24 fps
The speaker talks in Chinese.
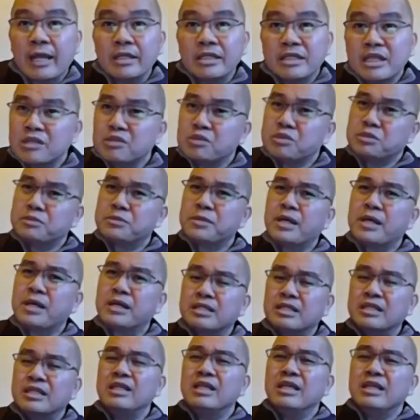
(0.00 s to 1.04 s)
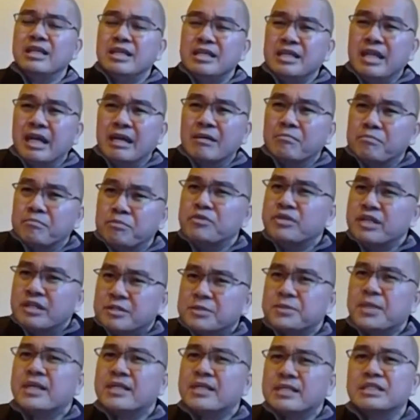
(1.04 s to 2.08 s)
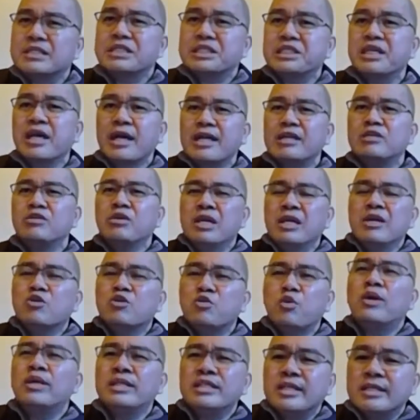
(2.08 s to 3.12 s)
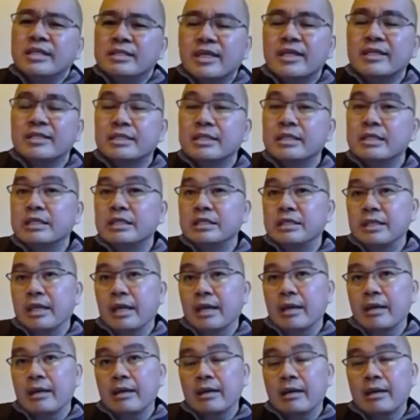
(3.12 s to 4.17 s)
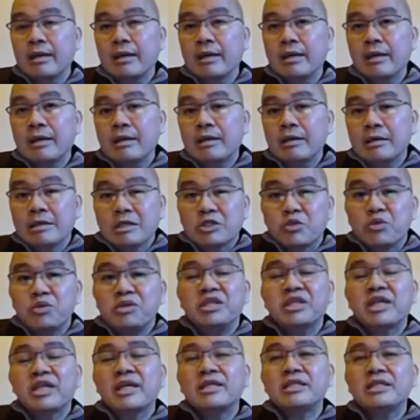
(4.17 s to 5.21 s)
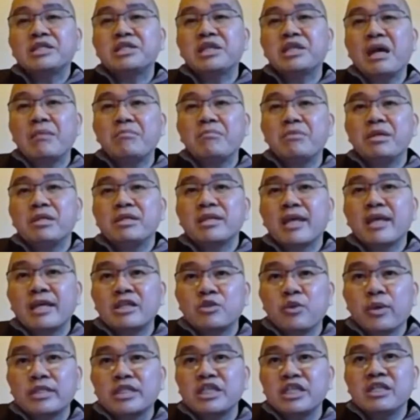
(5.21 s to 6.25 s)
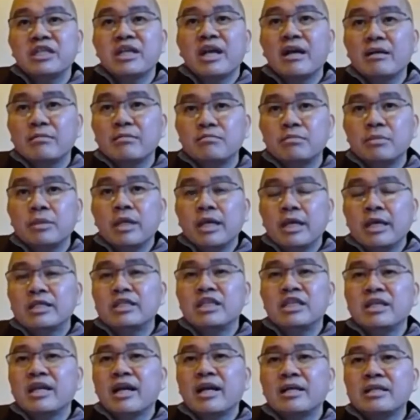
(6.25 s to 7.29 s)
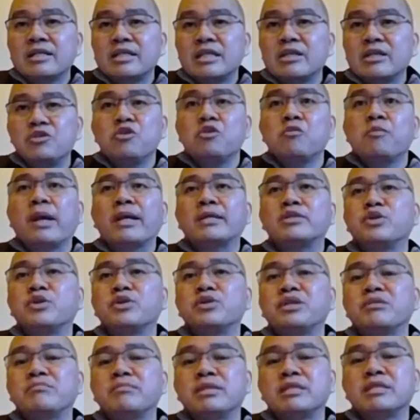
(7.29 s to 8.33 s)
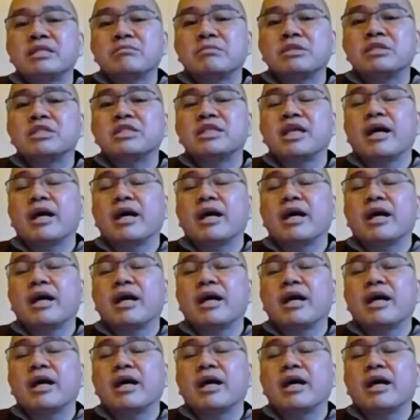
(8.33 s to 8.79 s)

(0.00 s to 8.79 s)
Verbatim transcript: 在就是放，你能不能放得下？一关键在这里呀。所以你看下面那一段《金刚金刚经》六百卷里面怎么讲？